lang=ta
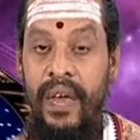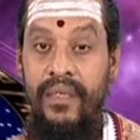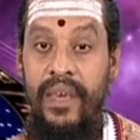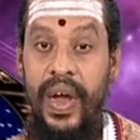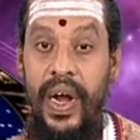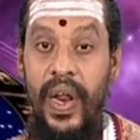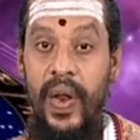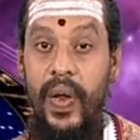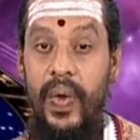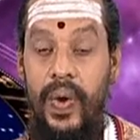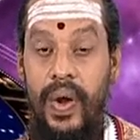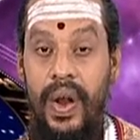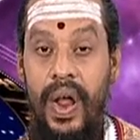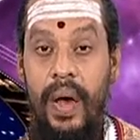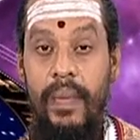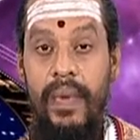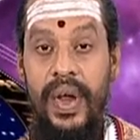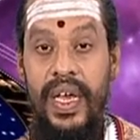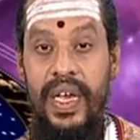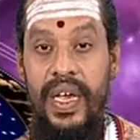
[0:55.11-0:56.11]
வடலூர்
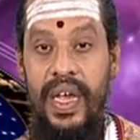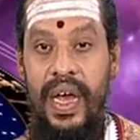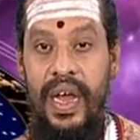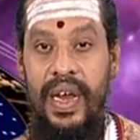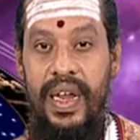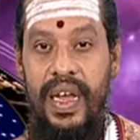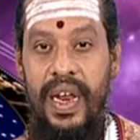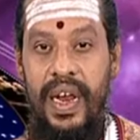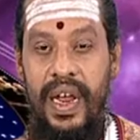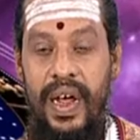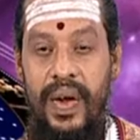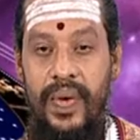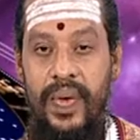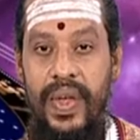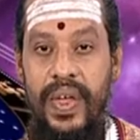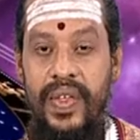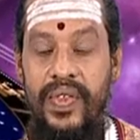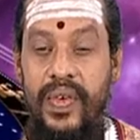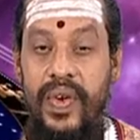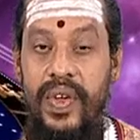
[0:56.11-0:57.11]
ராமலிங்க அடிகளாருடைய
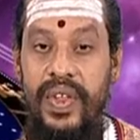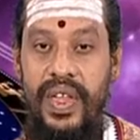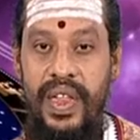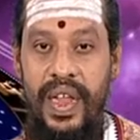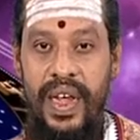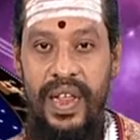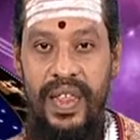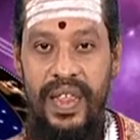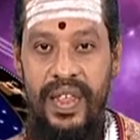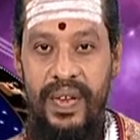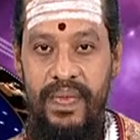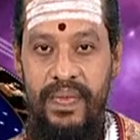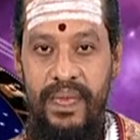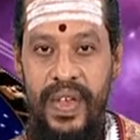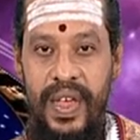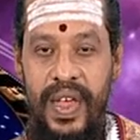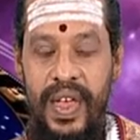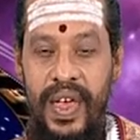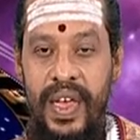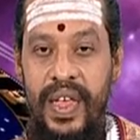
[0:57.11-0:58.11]
ஜோதி தரிசனம்
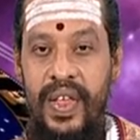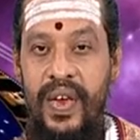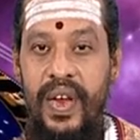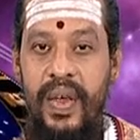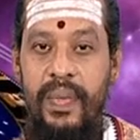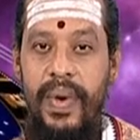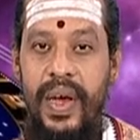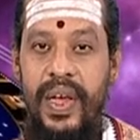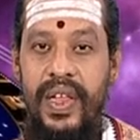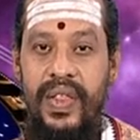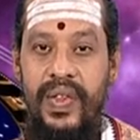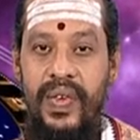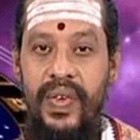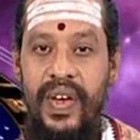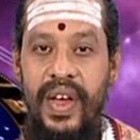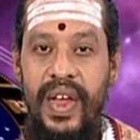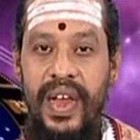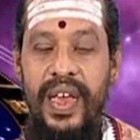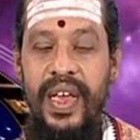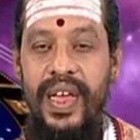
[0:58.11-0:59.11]
இதனுடைய
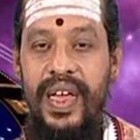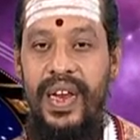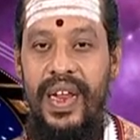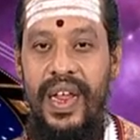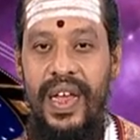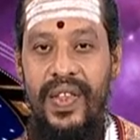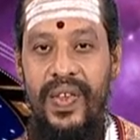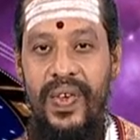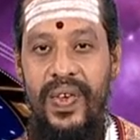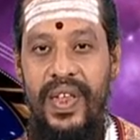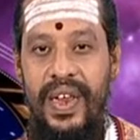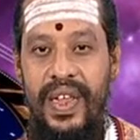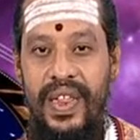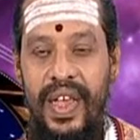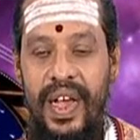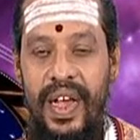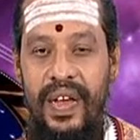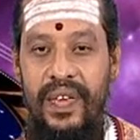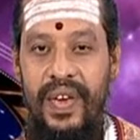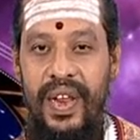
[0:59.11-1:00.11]
மகத்துவங்களை இன்றைய ஜோதிட
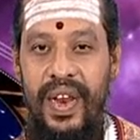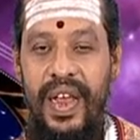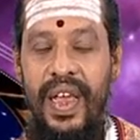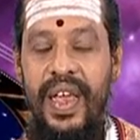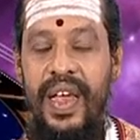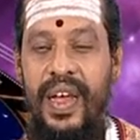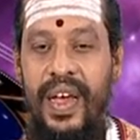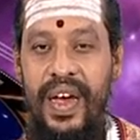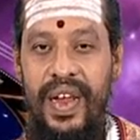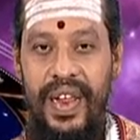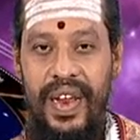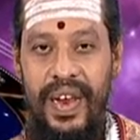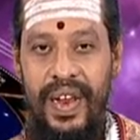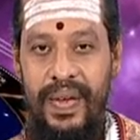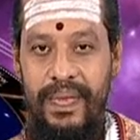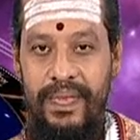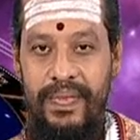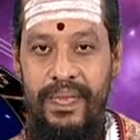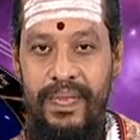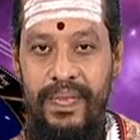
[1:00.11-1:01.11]
தகவலிலே
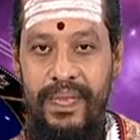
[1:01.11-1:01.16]
காணலாம்